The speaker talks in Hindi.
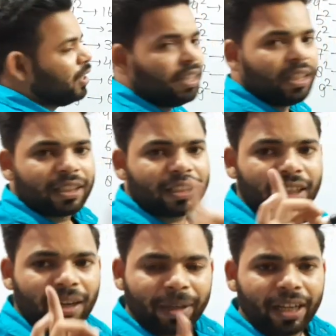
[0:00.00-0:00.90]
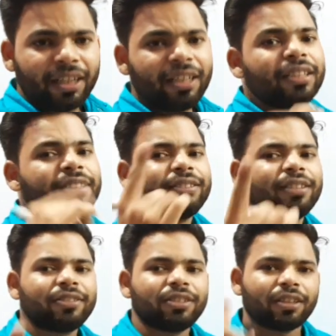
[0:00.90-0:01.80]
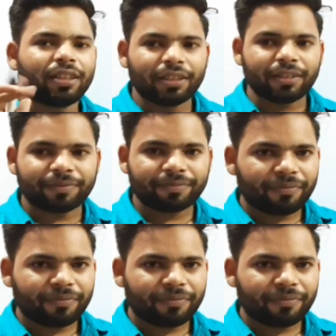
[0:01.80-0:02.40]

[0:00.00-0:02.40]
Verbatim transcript: है कम है या ज़्यादा है